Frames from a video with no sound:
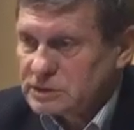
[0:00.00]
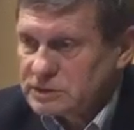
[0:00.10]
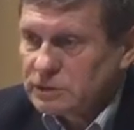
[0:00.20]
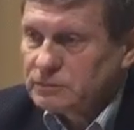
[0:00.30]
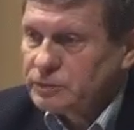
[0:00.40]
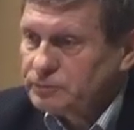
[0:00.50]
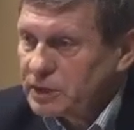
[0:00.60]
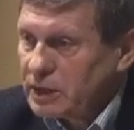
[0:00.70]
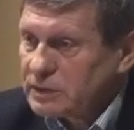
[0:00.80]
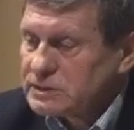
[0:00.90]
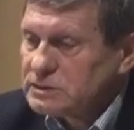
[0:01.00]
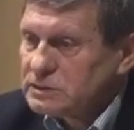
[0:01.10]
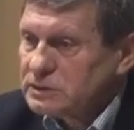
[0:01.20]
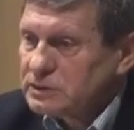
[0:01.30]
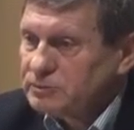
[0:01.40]
zasoby
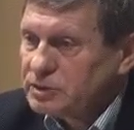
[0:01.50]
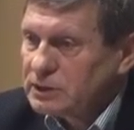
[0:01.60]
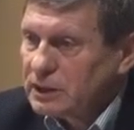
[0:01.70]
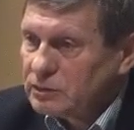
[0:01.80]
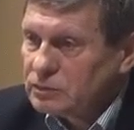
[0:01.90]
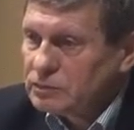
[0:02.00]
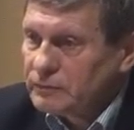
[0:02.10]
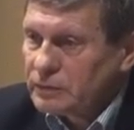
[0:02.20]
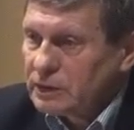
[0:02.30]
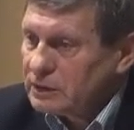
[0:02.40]
pracy, kapitału,